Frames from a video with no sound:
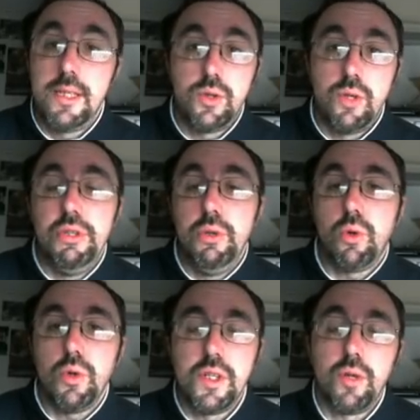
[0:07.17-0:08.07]
sur sa vidéo
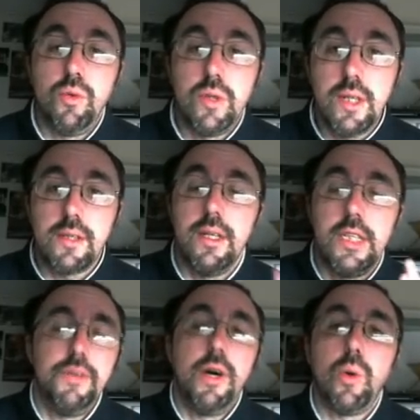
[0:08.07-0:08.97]
concernant Nutix et
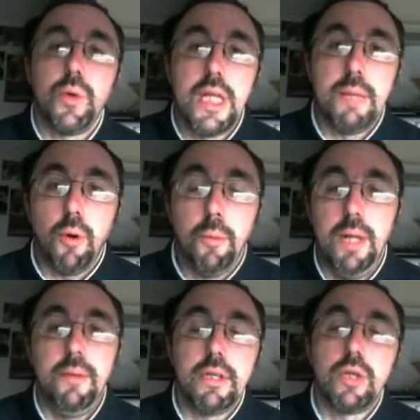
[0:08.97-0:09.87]
j'avais rencontré des
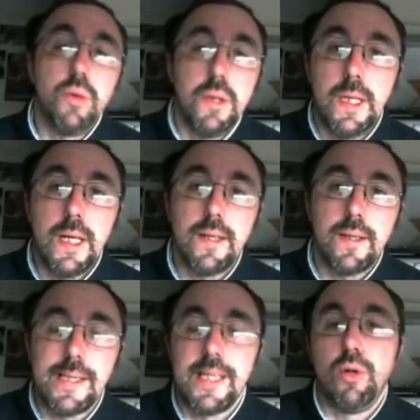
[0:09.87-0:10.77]
problèmes avec Qt4 et
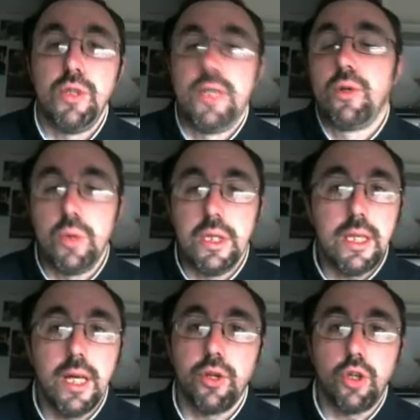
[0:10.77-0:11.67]
certains logiciels
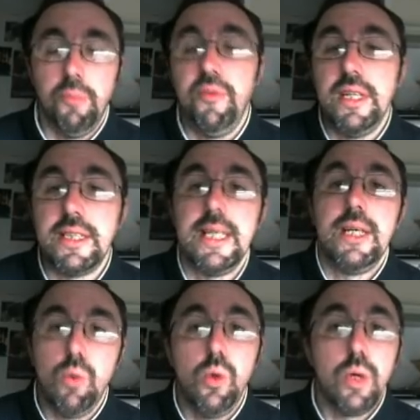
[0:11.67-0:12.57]
Qt4 comme VLC
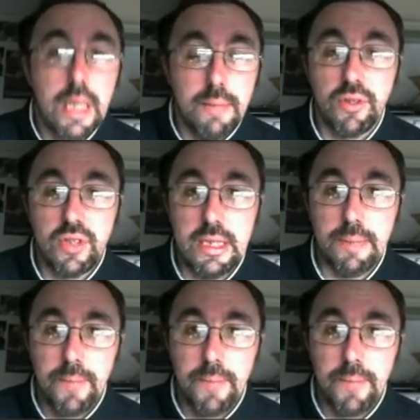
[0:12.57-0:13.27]
ou Clémentine.